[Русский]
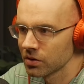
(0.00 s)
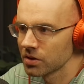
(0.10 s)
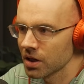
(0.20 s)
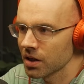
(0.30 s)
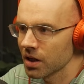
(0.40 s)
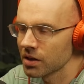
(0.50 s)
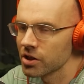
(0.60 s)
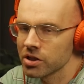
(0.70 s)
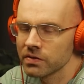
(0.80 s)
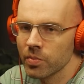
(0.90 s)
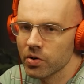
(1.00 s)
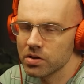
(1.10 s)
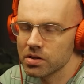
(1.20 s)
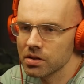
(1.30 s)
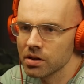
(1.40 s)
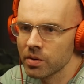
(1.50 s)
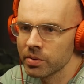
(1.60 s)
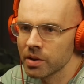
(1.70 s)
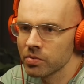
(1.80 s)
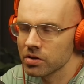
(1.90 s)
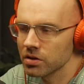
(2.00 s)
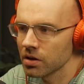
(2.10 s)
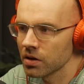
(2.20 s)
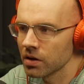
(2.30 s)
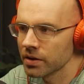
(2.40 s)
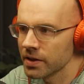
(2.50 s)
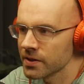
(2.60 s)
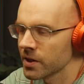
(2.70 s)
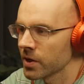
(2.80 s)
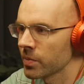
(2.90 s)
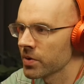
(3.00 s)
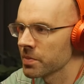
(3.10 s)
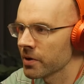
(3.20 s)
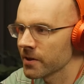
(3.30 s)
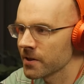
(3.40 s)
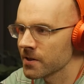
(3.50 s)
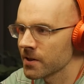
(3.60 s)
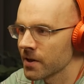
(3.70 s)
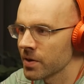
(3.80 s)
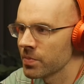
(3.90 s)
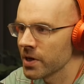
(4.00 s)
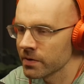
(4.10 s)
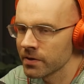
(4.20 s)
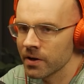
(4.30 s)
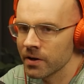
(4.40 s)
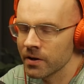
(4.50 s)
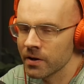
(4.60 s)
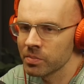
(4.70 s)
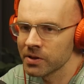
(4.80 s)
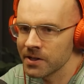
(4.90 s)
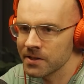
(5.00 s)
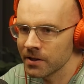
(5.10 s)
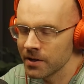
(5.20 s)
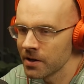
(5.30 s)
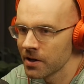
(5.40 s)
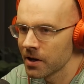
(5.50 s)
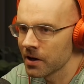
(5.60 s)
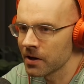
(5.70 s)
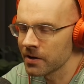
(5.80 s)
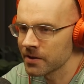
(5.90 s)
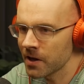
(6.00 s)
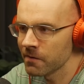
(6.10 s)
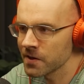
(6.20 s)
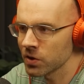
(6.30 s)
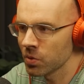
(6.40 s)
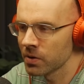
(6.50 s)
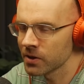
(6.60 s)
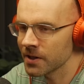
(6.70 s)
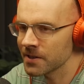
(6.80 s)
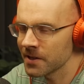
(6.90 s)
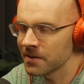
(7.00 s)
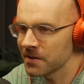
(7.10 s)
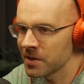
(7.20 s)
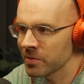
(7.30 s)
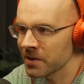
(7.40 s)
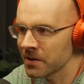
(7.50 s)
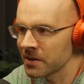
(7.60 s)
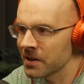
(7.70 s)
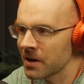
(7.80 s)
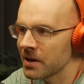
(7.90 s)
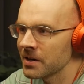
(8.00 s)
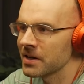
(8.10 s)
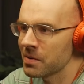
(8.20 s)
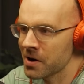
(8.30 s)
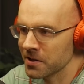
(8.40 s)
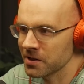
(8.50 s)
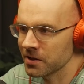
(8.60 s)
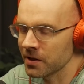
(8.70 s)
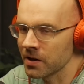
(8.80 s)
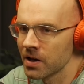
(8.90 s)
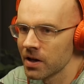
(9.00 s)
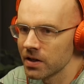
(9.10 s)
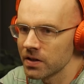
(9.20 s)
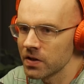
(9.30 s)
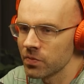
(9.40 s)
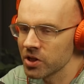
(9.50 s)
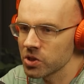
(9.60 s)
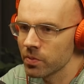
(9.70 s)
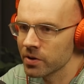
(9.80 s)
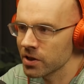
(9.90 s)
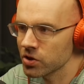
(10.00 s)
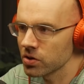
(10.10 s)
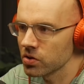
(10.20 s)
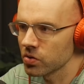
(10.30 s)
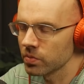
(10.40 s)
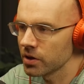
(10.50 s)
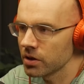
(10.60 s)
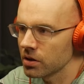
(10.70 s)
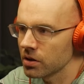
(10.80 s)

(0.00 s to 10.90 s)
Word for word: Ну да, отличный вопрос, потому что если посмотреть наши первые плейлисты, там в основном был акцент именно на грамматике. И, в принципе, произношению мы